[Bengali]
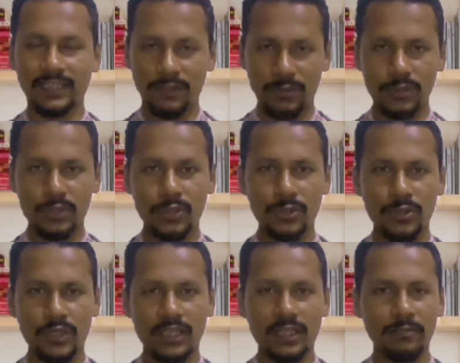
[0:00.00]
হাতের নখ ছোট
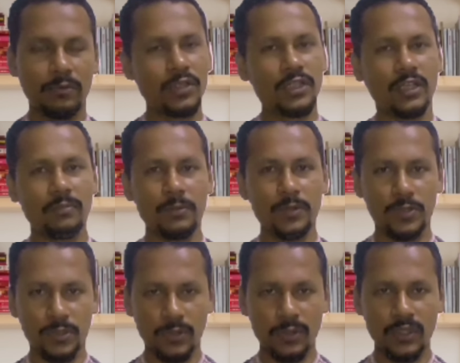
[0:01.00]
রাখেন পরিষ্কার
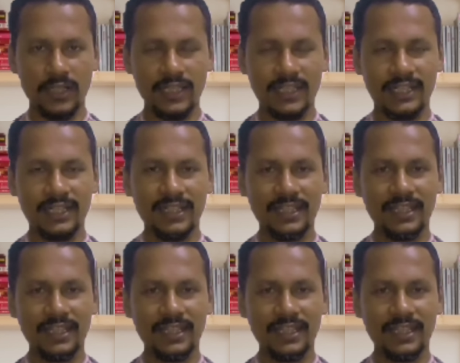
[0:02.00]
পরিচ্ছন্ন রাখেন